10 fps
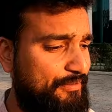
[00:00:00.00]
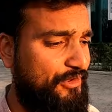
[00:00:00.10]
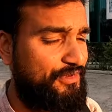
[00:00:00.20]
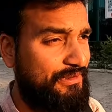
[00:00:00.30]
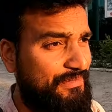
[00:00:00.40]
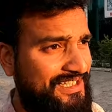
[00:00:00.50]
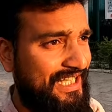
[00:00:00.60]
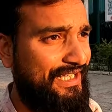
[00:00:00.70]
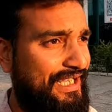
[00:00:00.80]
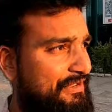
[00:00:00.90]
आपको मुझे
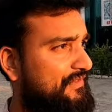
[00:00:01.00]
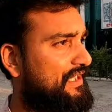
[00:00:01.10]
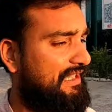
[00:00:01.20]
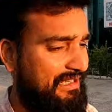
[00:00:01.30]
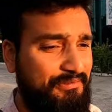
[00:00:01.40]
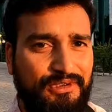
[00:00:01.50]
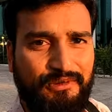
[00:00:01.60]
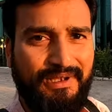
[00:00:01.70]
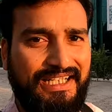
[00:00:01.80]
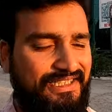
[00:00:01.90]
बताना है फ़िलहाल अभी
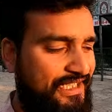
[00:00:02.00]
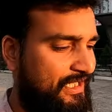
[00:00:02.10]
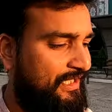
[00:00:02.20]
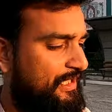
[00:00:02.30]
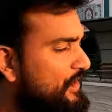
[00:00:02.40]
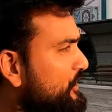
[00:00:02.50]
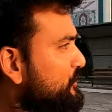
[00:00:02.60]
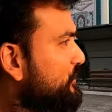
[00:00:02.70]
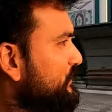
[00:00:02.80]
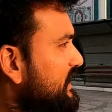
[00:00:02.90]
तो मैं ऐसे
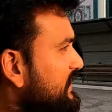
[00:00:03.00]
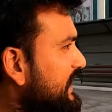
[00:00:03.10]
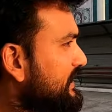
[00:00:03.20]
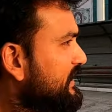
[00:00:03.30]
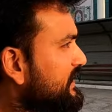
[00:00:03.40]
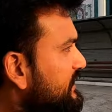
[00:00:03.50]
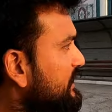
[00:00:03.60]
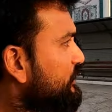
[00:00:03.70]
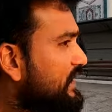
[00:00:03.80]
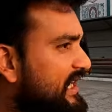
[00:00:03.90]
घूमने टहलने
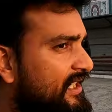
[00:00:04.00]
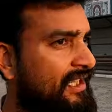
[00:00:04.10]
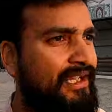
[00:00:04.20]
निकला हूँ यार